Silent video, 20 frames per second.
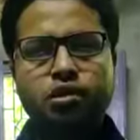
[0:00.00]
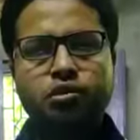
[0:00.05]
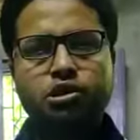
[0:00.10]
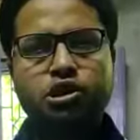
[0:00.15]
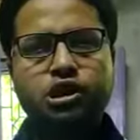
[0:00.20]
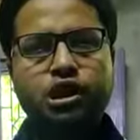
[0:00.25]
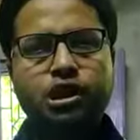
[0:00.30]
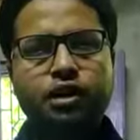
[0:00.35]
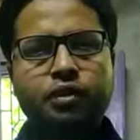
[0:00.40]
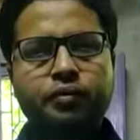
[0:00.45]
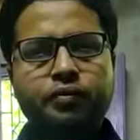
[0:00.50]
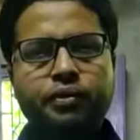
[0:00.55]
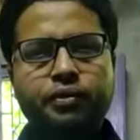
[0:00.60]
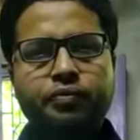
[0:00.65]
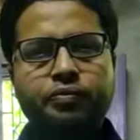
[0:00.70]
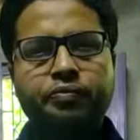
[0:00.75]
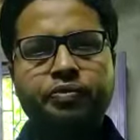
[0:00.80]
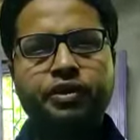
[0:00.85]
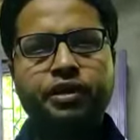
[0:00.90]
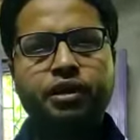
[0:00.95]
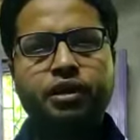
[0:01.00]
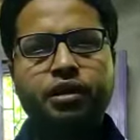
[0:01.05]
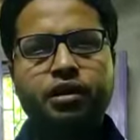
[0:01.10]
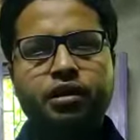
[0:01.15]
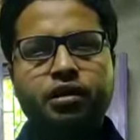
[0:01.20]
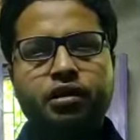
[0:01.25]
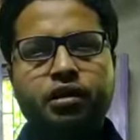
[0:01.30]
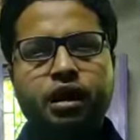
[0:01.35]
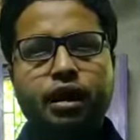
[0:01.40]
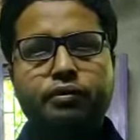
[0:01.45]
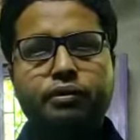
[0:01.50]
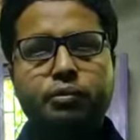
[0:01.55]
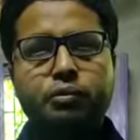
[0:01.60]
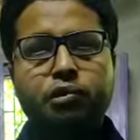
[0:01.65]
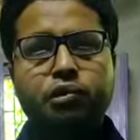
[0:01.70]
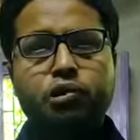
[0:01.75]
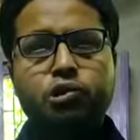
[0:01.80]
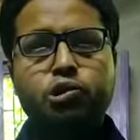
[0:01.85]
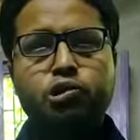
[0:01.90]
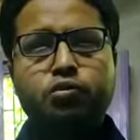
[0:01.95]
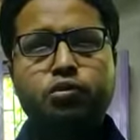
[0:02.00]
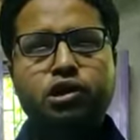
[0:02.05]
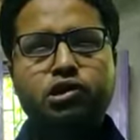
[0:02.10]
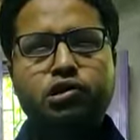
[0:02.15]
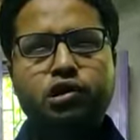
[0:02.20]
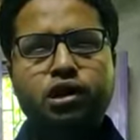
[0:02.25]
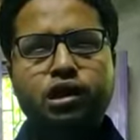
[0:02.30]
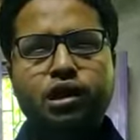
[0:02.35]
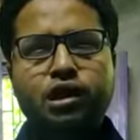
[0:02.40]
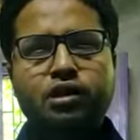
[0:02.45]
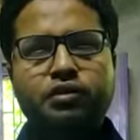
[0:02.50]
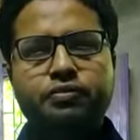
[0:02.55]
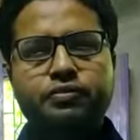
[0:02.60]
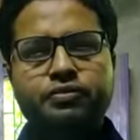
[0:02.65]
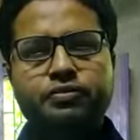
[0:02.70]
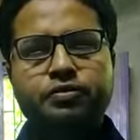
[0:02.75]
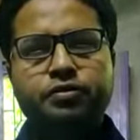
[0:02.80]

নমস্কার আমি মনোজ কুমার সরকার